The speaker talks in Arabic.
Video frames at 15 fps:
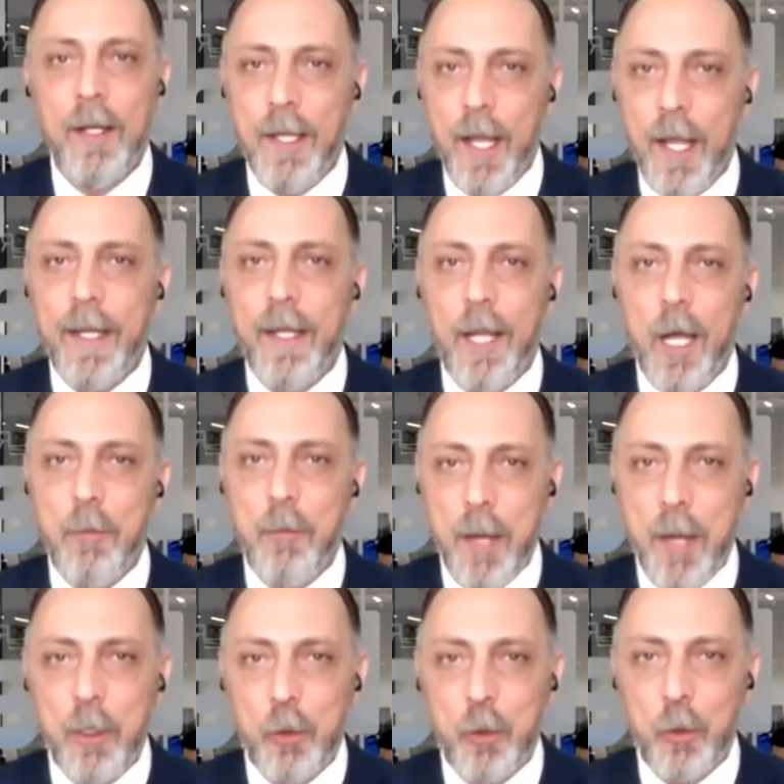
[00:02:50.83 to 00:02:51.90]
لكن
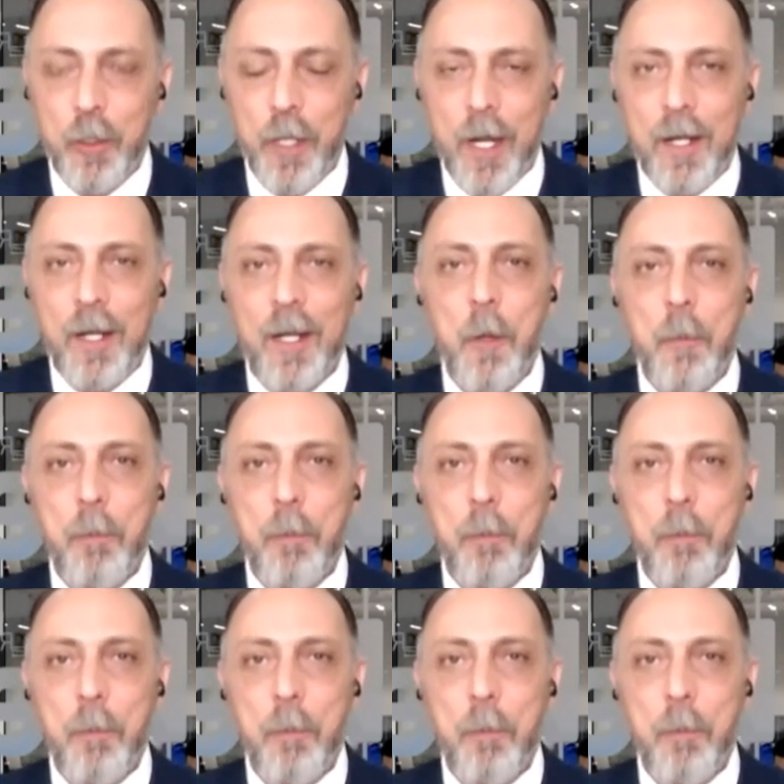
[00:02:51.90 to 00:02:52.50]
امام الدولار